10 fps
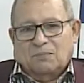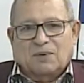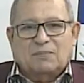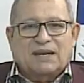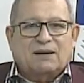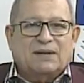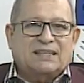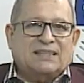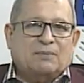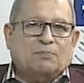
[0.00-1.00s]

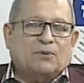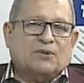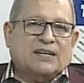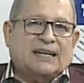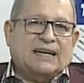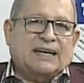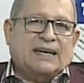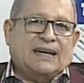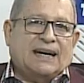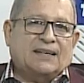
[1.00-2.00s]
Primeramente
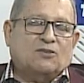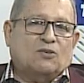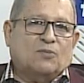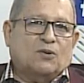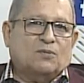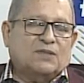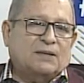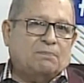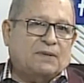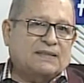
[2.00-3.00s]
porque hay como una
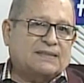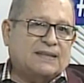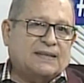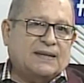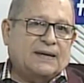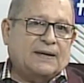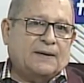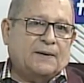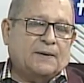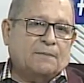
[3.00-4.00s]
especie
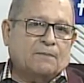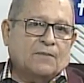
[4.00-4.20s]
de,